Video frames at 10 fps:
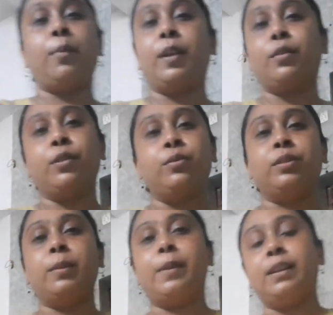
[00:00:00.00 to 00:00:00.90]
সময় করে
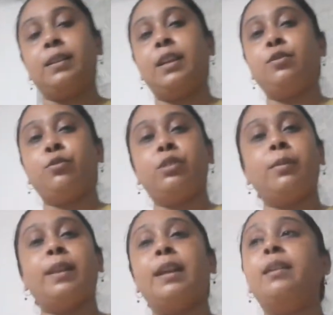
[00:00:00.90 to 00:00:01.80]
উঠতে পারি না এই
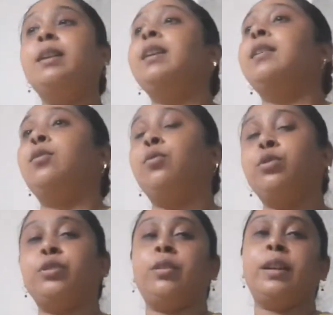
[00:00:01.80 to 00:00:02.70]
সন্ধেবেলা
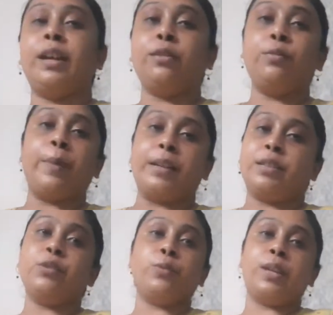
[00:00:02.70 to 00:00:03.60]
ওর সঙ্গে একটু
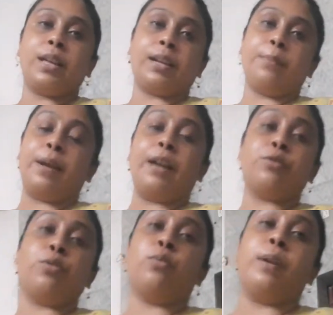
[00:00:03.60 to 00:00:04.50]
পাশে শুয়ে থাকি মা
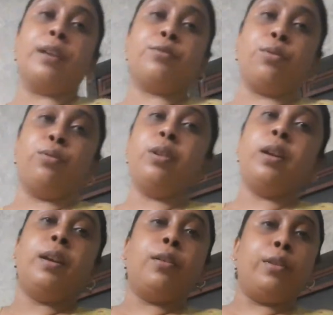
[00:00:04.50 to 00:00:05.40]
শো মা শো
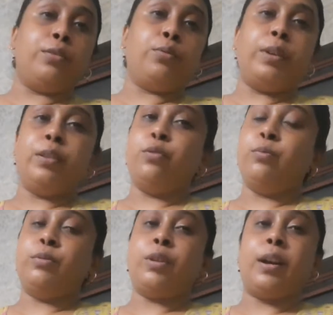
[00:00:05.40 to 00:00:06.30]
ওই শুয়ে
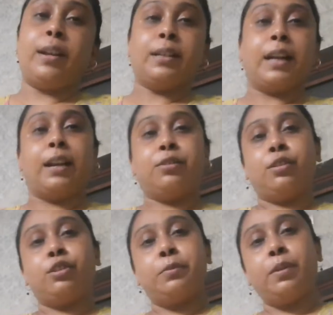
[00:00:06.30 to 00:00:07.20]
ঘুম তো হয় না সাড়ে
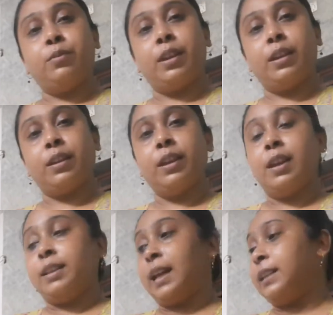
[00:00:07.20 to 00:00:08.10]
ছটার সময় উঠে
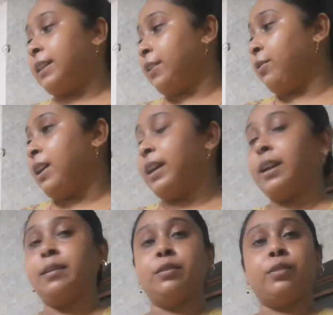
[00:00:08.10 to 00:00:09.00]
তাড়াতাড়ি করে আগে